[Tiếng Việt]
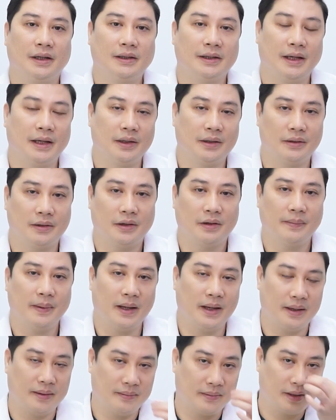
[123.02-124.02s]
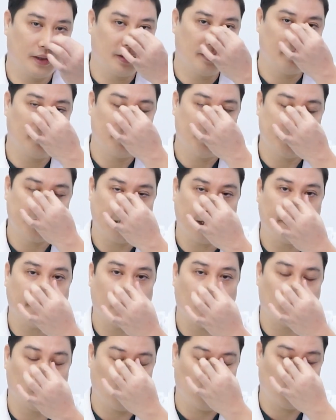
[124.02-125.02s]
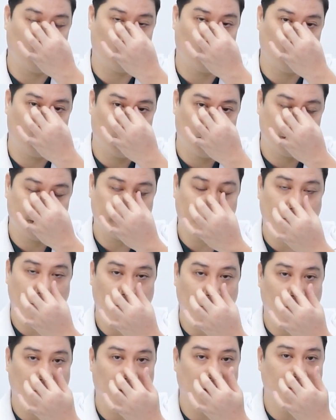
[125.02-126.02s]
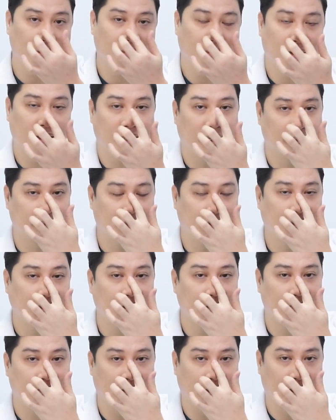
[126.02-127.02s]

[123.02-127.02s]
sẽ dành cho các bạn khi bị da mỏng da mỏng quá chúng ta đặt chất liệu